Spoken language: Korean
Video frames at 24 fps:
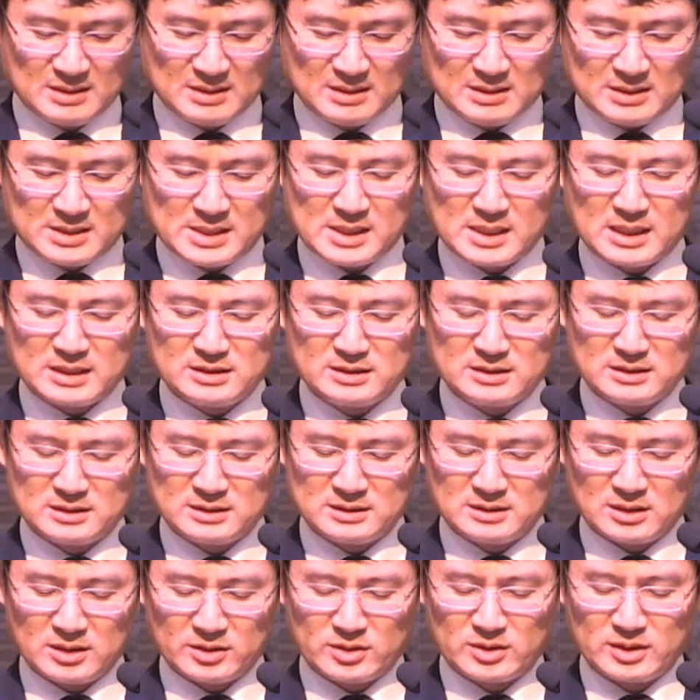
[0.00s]

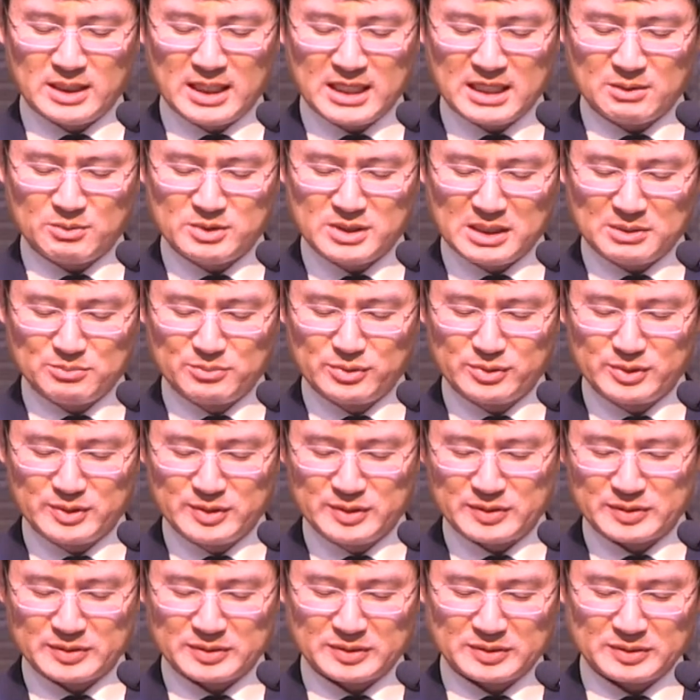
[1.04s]
제가는 어떤 할아버지 한
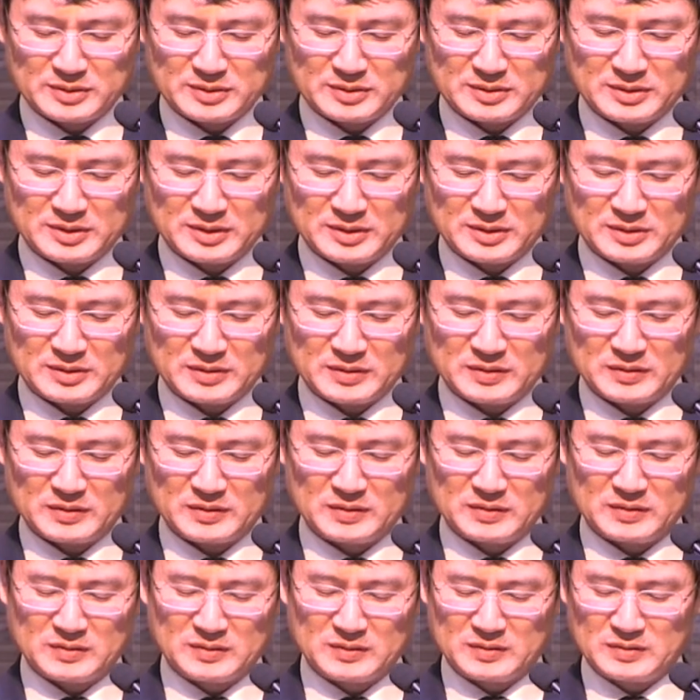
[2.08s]
분은 어,
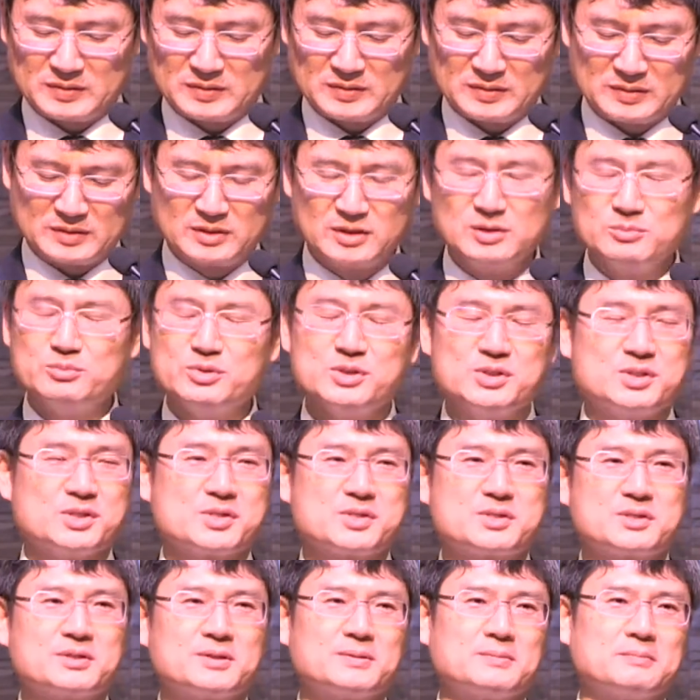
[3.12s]
그런
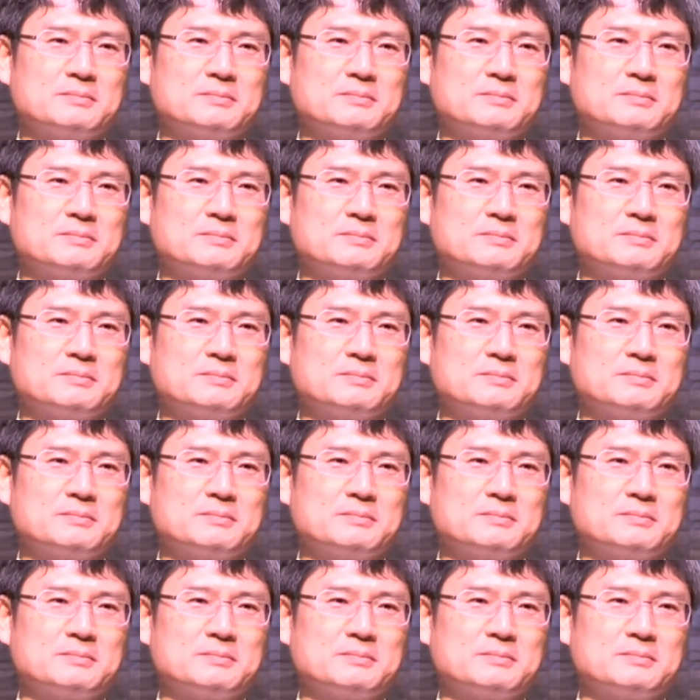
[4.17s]
분이셨어요.